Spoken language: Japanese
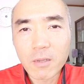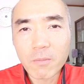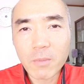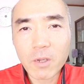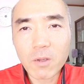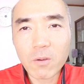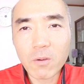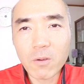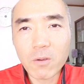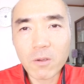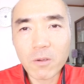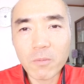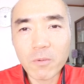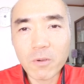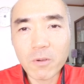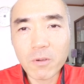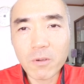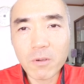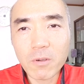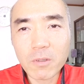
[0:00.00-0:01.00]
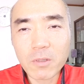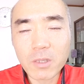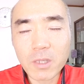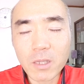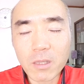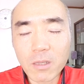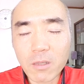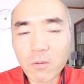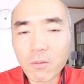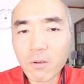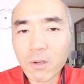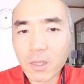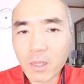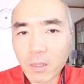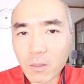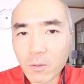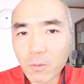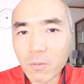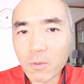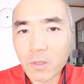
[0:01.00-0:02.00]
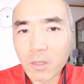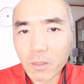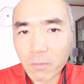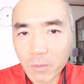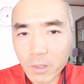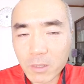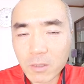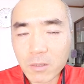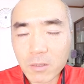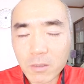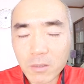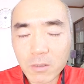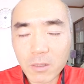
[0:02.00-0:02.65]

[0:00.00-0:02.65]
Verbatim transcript: まあ、今後も使っていこうかなと思ってます。